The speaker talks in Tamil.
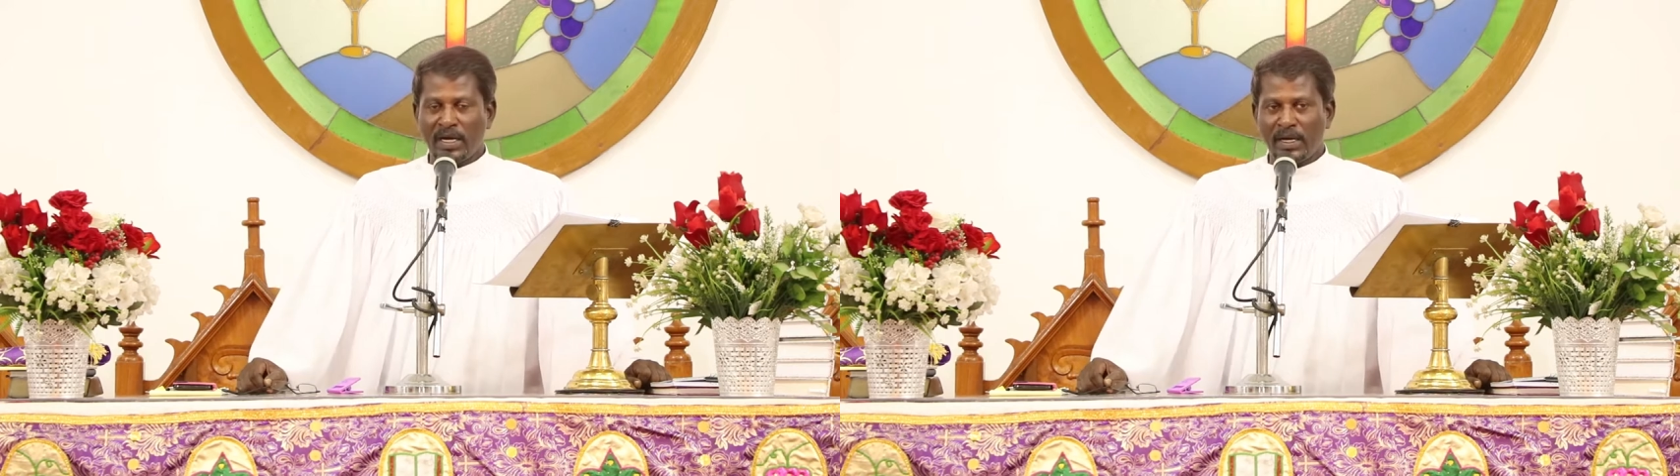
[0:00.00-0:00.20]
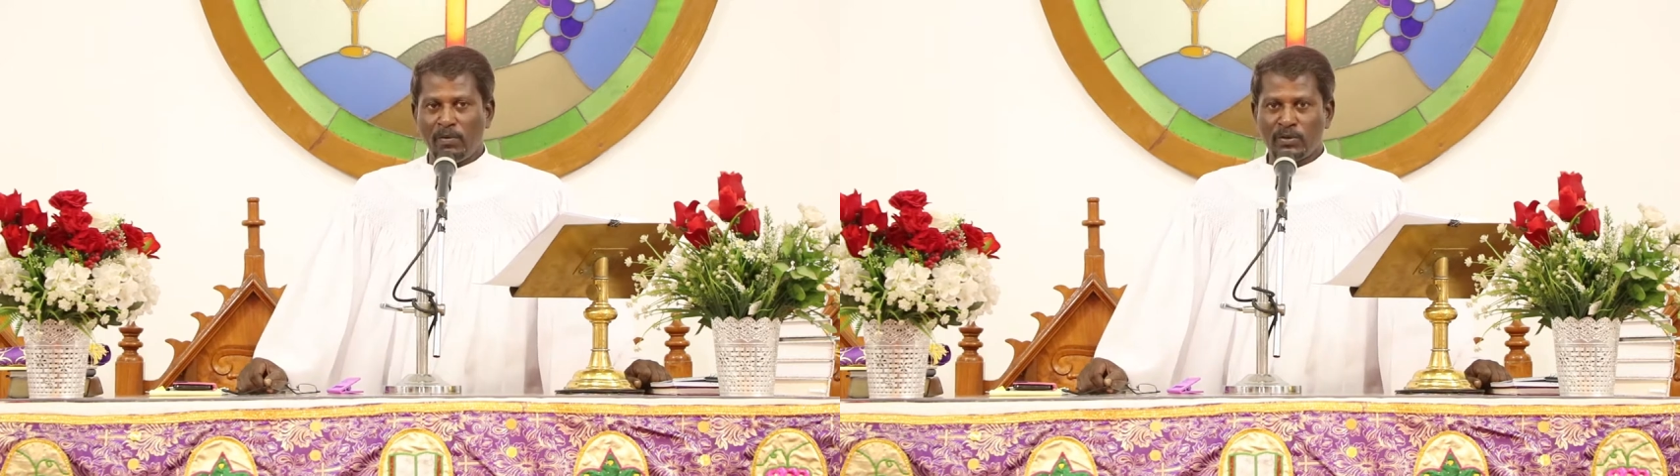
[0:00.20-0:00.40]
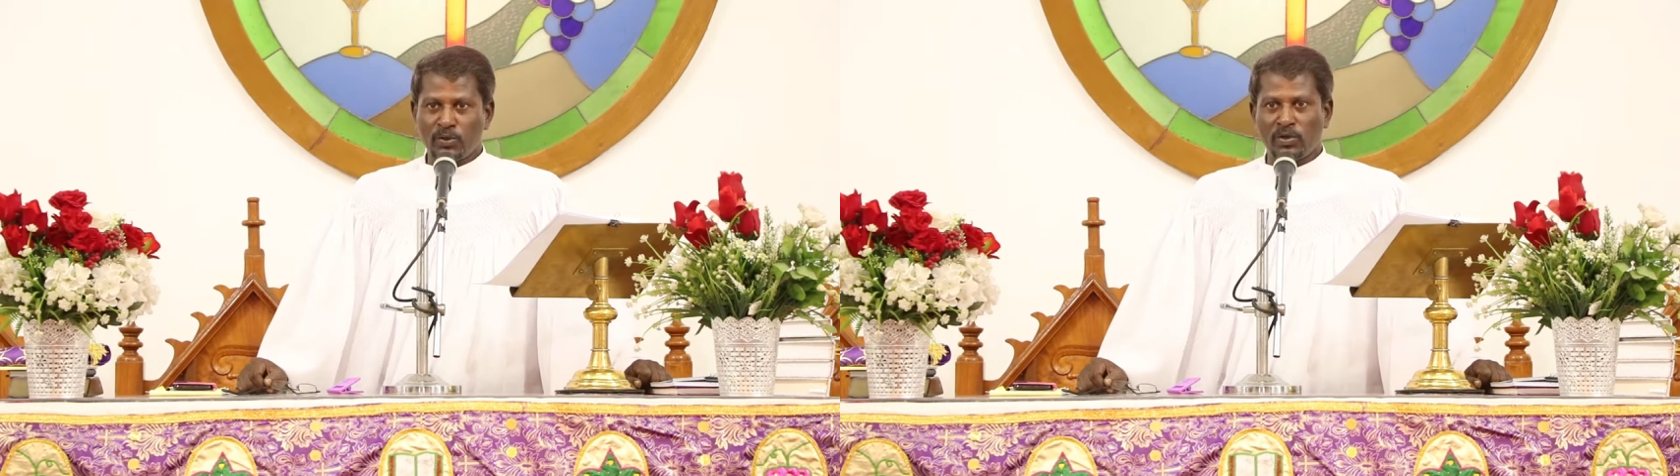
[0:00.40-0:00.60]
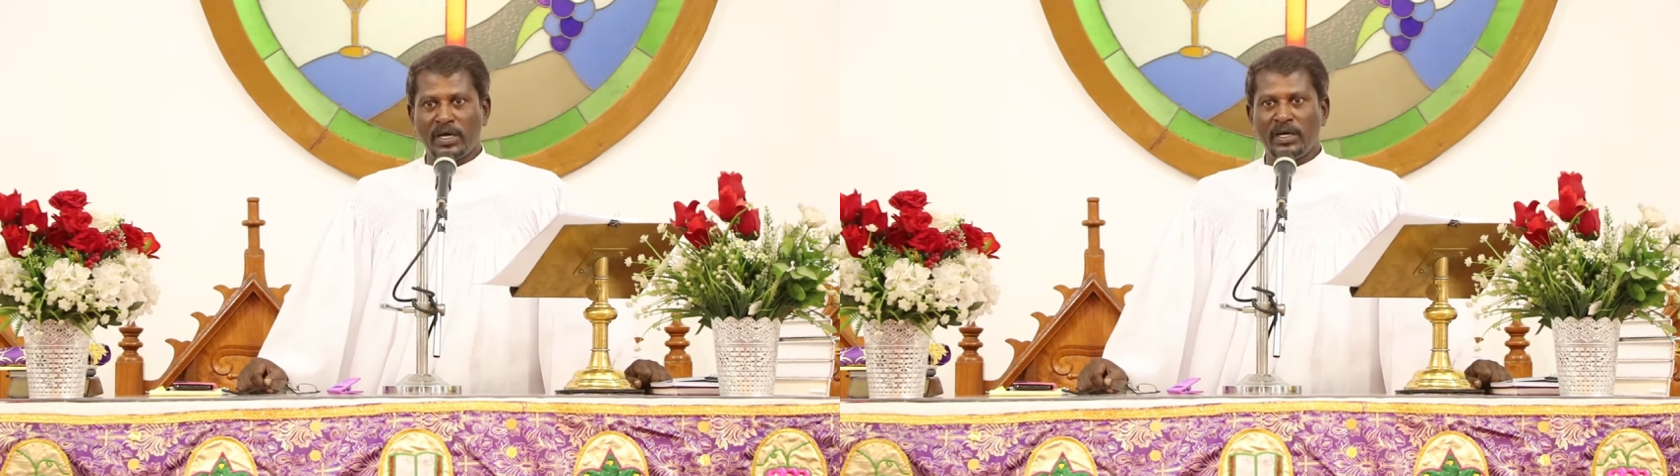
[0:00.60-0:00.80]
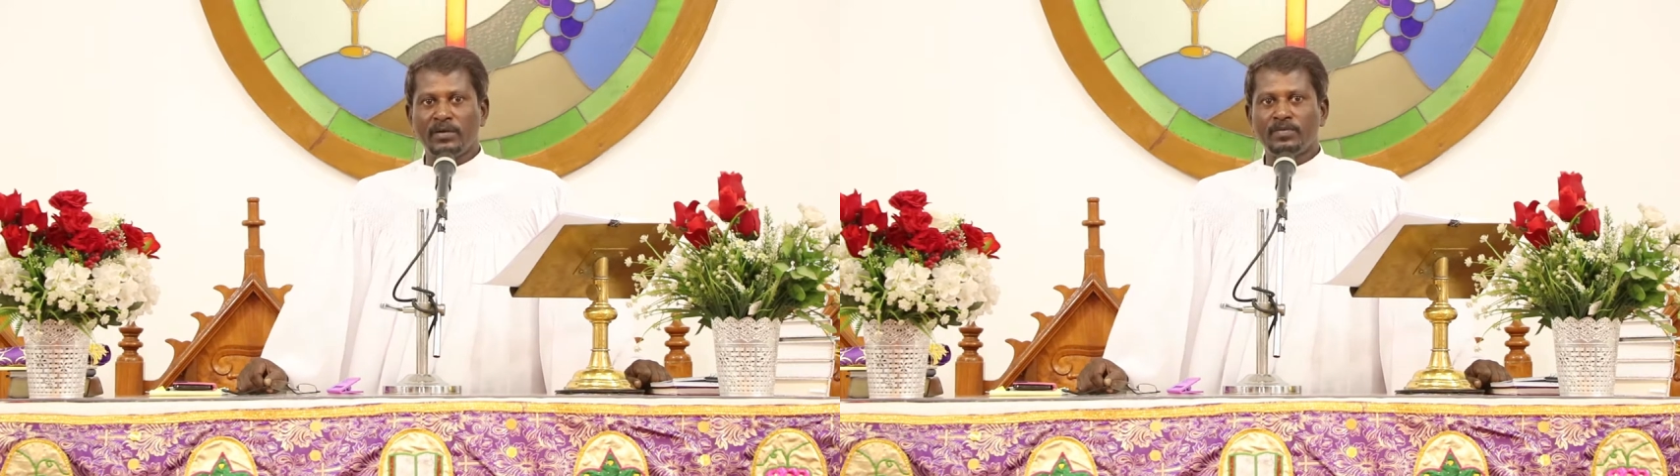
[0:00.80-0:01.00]
கடவுள்
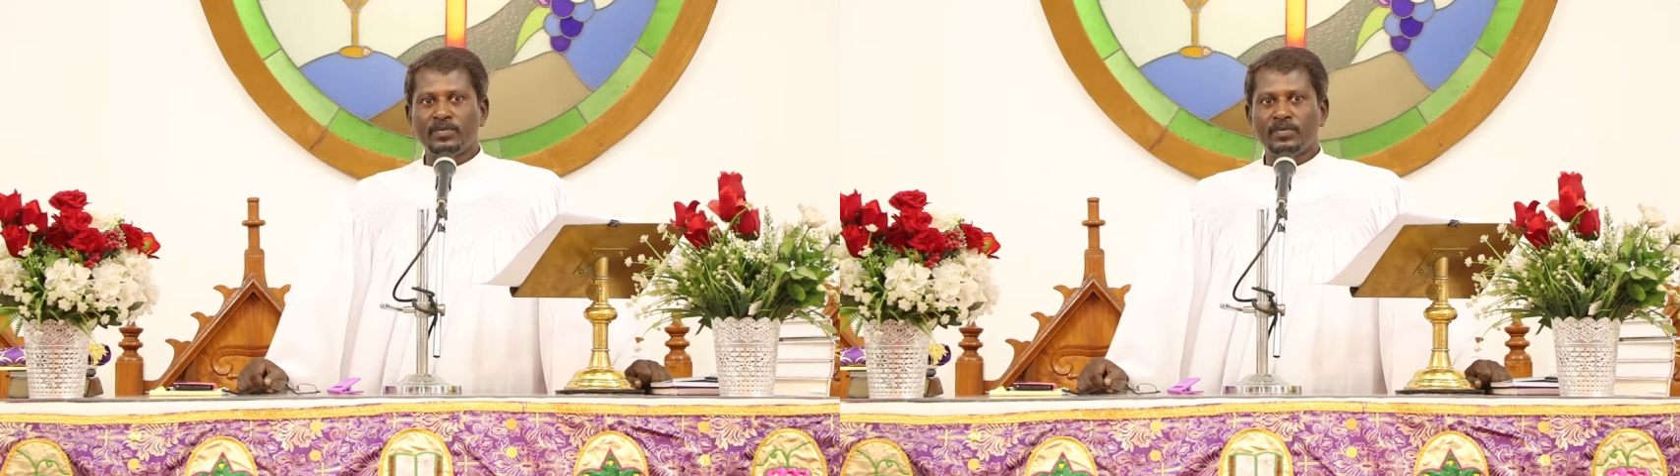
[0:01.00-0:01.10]
சொல்கிறாரு